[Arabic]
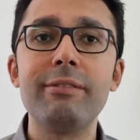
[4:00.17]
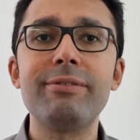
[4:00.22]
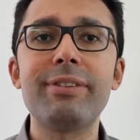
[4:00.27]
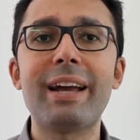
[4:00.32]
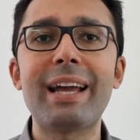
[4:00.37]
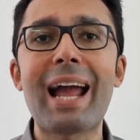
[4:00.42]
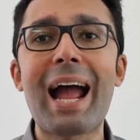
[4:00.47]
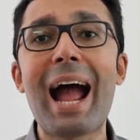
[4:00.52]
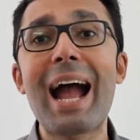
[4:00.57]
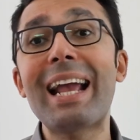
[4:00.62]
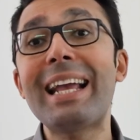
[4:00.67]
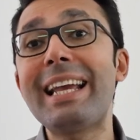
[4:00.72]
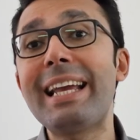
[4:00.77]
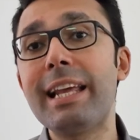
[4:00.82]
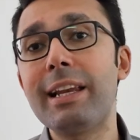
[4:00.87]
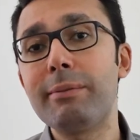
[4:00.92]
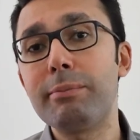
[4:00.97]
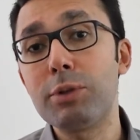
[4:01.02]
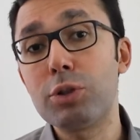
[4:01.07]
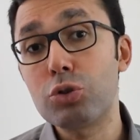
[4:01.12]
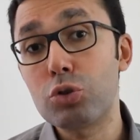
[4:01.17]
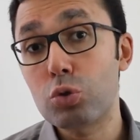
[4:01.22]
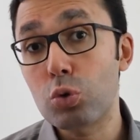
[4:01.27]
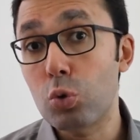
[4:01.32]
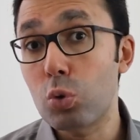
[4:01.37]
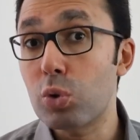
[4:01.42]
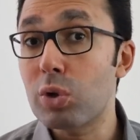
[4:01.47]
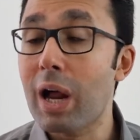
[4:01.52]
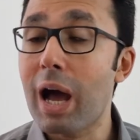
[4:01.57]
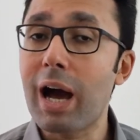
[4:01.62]
فيعجل من
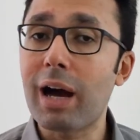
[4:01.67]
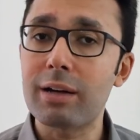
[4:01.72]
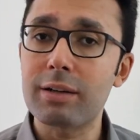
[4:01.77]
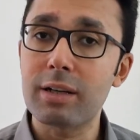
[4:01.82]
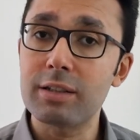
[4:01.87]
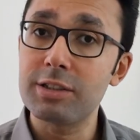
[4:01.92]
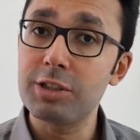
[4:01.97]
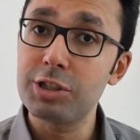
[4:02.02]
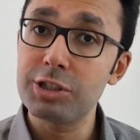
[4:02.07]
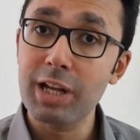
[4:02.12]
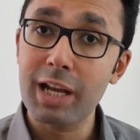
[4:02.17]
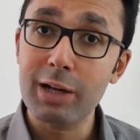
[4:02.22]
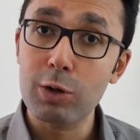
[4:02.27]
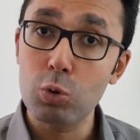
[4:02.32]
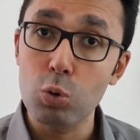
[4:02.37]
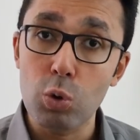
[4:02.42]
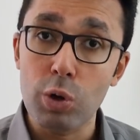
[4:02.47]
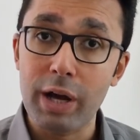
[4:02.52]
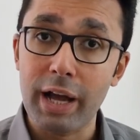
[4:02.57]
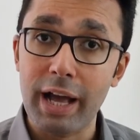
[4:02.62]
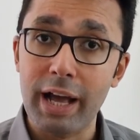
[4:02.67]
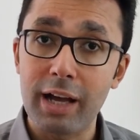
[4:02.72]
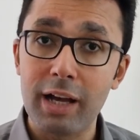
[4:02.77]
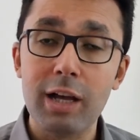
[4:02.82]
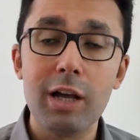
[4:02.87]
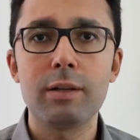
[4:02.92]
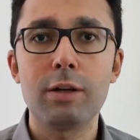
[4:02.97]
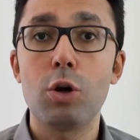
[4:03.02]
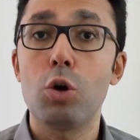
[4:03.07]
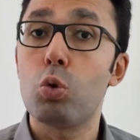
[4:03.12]
ظهور أعراض الشيخوخة
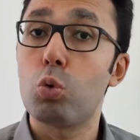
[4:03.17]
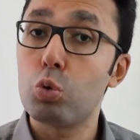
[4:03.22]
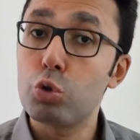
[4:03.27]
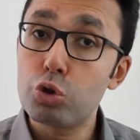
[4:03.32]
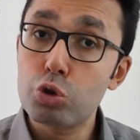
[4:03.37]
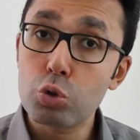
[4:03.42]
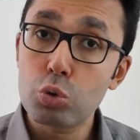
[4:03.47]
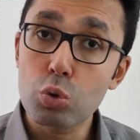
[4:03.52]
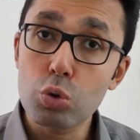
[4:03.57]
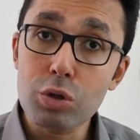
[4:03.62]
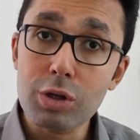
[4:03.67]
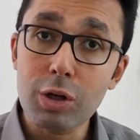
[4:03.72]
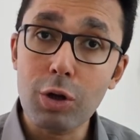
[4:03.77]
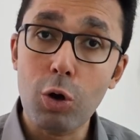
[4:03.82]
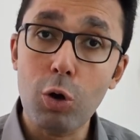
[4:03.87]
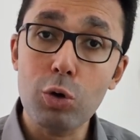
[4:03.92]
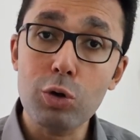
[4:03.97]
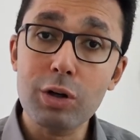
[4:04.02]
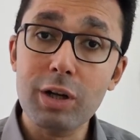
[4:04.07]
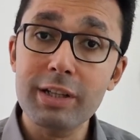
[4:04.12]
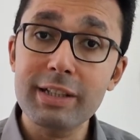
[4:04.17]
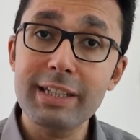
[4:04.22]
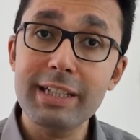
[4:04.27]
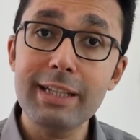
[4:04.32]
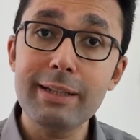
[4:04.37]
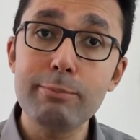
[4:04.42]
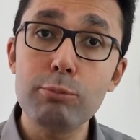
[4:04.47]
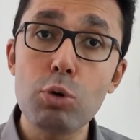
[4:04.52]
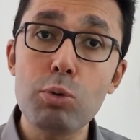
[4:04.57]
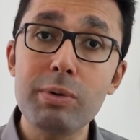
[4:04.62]
والشكوك الحرة
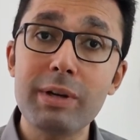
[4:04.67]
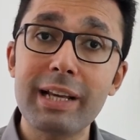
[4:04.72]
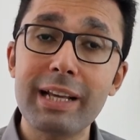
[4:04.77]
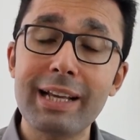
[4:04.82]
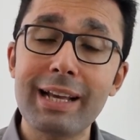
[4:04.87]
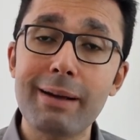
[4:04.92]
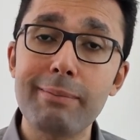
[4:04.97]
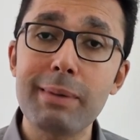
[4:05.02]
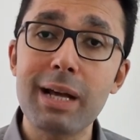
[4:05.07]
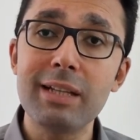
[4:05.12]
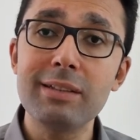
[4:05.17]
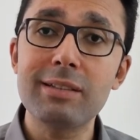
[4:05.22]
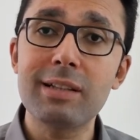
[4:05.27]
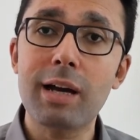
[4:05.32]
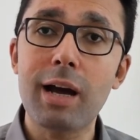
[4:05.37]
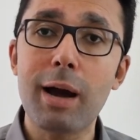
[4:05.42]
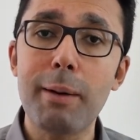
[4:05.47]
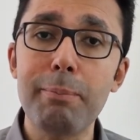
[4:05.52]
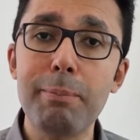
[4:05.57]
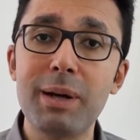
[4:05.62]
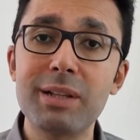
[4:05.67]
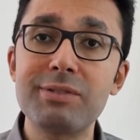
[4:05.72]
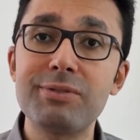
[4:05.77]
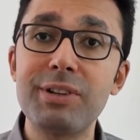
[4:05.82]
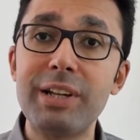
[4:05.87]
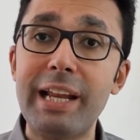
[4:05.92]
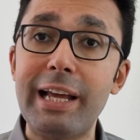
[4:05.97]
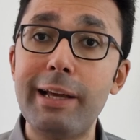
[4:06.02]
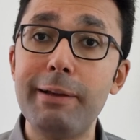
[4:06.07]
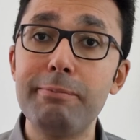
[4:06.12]
دي ممكن كمان تخبط في
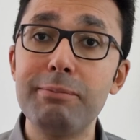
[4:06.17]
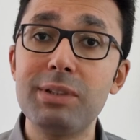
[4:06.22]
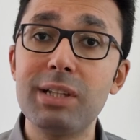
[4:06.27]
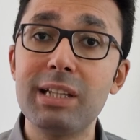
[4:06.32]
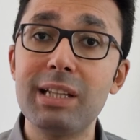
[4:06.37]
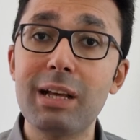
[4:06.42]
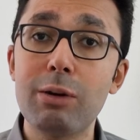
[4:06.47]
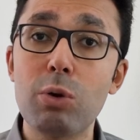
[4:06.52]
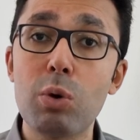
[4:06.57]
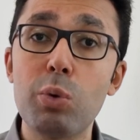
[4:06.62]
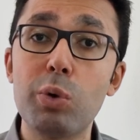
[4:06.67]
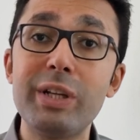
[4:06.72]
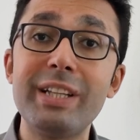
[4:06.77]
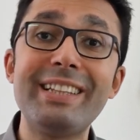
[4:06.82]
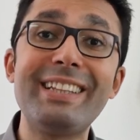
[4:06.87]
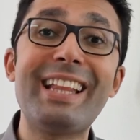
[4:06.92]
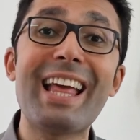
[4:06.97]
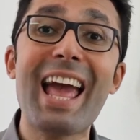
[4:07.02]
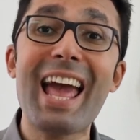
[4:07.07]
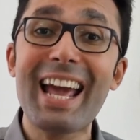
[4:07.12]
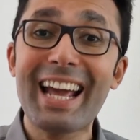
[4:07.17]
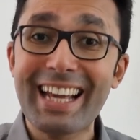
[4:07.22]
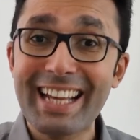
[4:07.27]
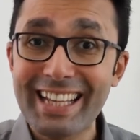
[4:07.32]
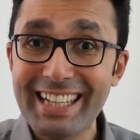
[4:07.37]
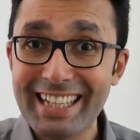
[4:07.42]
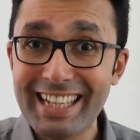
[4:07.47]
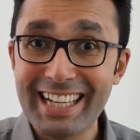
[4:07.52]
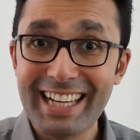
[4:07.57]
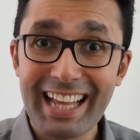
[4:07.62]
الحمض النووي
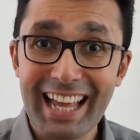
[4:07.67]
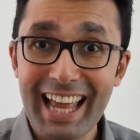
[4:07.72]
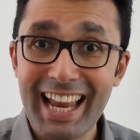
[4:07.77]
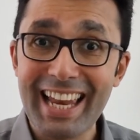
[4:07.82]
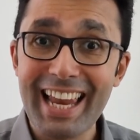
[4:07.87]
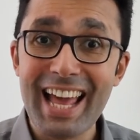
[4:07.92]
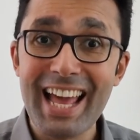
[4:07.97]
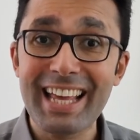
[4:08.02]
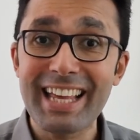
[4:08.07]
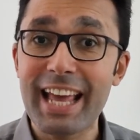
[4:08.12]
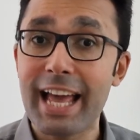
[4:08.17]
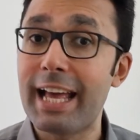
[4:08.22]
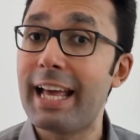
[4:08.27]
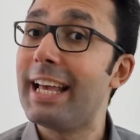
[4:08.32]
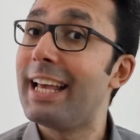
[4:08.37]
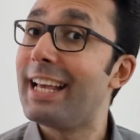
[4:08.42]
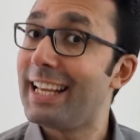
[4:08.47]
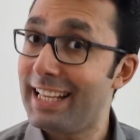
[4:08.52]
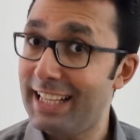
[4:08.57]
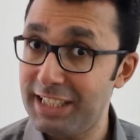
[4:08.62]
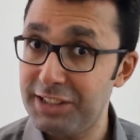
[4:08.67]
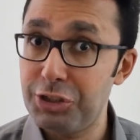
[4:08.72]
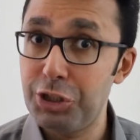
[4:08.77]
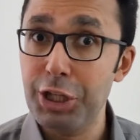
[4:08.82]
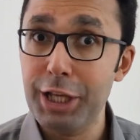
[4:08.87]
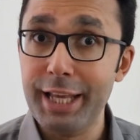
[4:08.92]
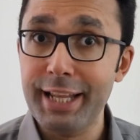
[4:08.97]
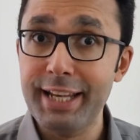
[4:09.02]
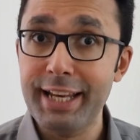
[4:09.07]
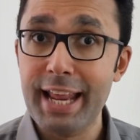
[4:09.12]
داخل الخلايا
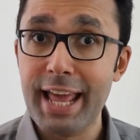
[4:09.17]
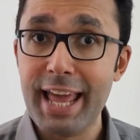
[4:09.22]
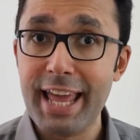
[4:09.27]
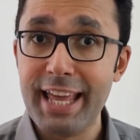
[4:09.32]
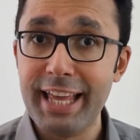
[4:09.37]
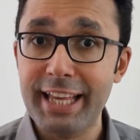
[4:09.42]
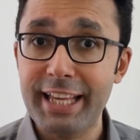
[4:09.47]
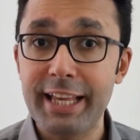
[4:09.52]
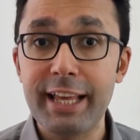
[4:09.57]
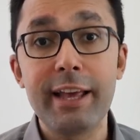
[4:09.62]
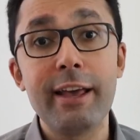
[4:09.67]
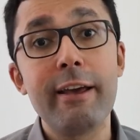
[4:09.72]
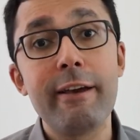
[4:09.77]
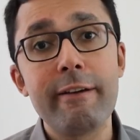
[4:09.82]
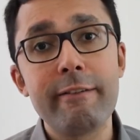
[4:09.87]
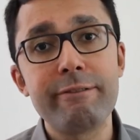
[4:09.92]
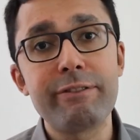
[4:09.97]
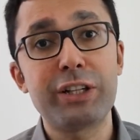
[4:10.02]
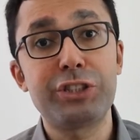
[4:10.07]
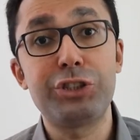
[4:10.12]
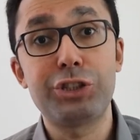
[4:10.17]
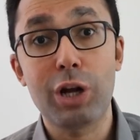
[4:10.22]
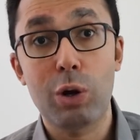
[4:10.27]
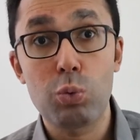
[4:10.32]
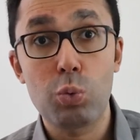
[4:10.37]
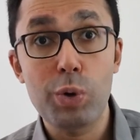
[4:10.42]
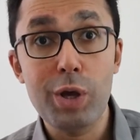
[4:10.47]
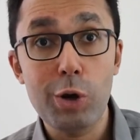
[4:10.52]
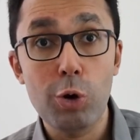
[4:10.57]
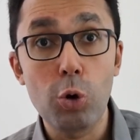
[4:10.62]
الدي ان ايه
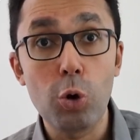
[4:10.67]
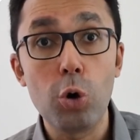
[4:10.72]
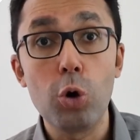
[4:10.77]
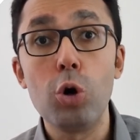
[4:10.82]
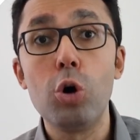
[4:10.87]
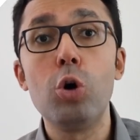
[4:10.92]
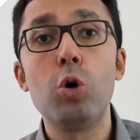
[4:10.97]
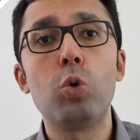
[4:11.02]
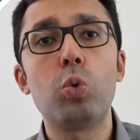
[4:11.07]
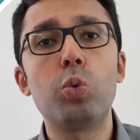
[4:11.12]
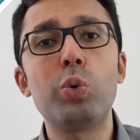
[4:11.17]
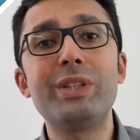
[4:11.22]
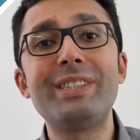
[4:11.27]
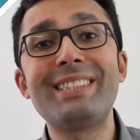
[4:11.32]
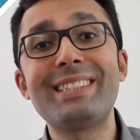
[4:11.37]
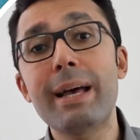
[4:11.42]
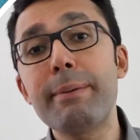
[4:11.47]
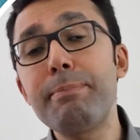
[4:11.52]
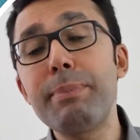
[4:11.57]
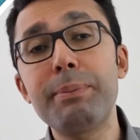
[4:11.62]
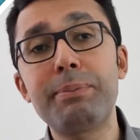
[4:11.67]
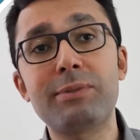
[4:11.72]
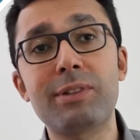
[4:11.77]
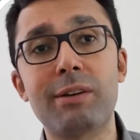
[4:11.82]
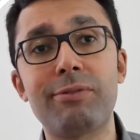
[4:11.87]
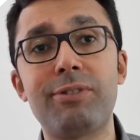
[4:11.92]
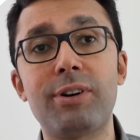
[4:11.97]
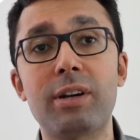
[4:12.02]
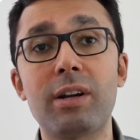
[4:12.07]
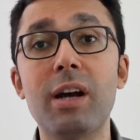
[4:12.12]
فتشوهه وتسبب
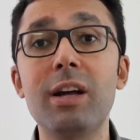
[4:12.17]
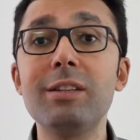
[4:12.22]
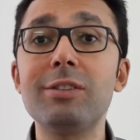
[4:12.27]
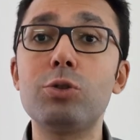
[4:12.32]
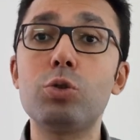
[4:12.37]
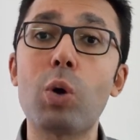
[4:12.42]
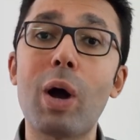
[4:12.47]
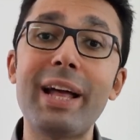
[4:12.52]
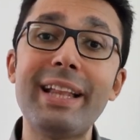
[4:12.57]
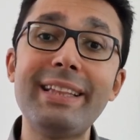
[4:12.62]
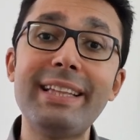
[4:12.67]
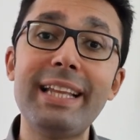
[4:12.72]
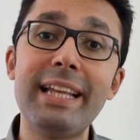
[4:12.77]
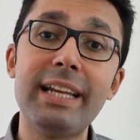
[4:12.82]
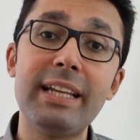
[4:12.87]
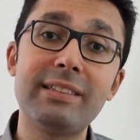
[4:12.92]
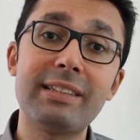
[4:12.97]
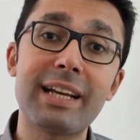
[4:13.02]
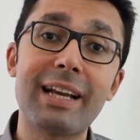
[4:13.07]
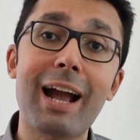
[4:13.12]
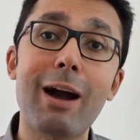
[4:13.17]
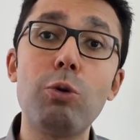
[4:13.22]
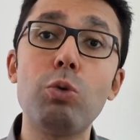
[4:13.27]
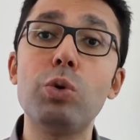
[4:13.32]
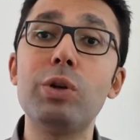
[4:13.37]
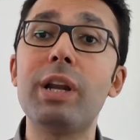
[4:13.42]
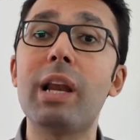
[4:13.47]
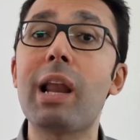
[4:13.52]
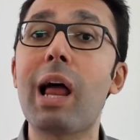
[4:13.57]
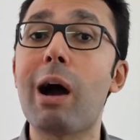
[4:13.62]
طفرات تؤدي
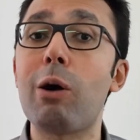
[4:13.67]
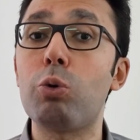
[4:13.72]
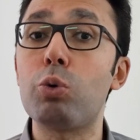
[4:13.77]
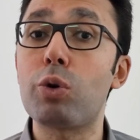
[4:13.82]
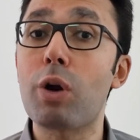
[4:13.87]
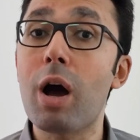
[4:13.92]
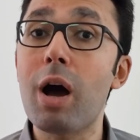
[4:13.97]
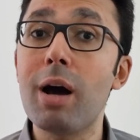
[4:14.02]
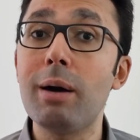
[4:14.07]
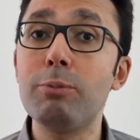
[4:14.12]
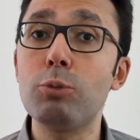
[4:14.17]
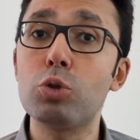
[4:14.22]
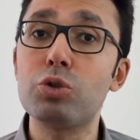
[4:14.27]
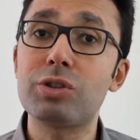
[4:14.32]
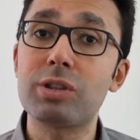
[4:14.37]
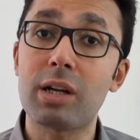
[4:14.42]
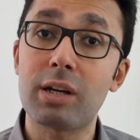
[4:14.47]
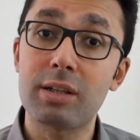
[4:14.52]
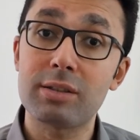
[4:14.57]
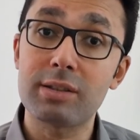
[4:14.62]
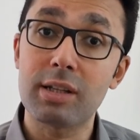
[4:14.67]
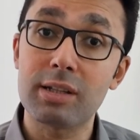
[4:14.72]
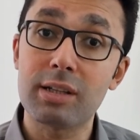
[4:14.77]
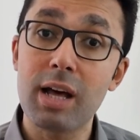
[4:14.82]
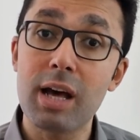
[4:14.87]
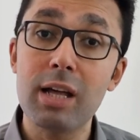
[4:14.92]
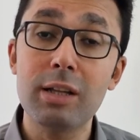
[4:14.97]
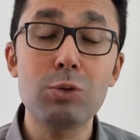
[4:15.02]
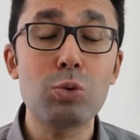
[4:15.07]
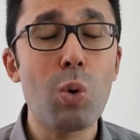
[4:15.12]
لتكون الأورام
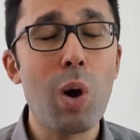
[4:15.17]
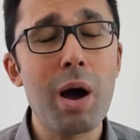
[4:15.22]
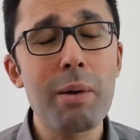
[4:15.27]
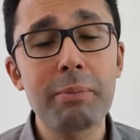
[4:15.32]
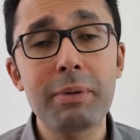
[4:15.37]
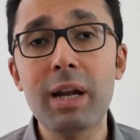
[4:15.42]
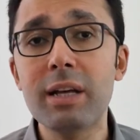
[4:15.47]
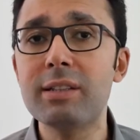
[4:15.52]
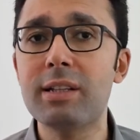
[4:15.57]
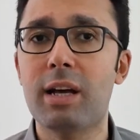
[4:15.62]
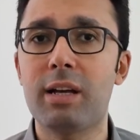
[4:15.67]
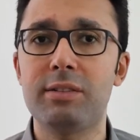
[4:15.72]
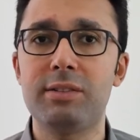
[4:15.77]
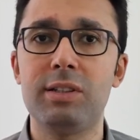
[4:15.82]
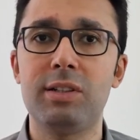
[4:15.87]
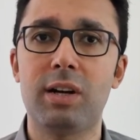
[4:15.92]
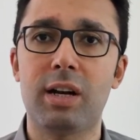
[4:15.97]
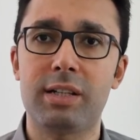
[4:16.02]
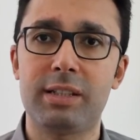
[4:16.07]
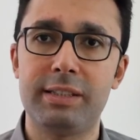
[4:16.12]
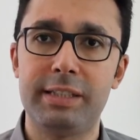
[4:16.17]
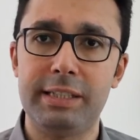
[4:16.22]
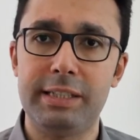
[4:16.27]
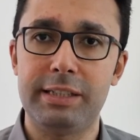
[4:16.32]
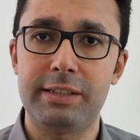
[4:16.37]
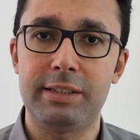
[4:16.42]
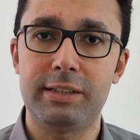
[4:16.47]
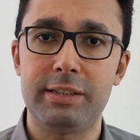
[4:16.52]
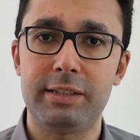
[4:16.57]
والسرطانات وأمراض خطيرة كتير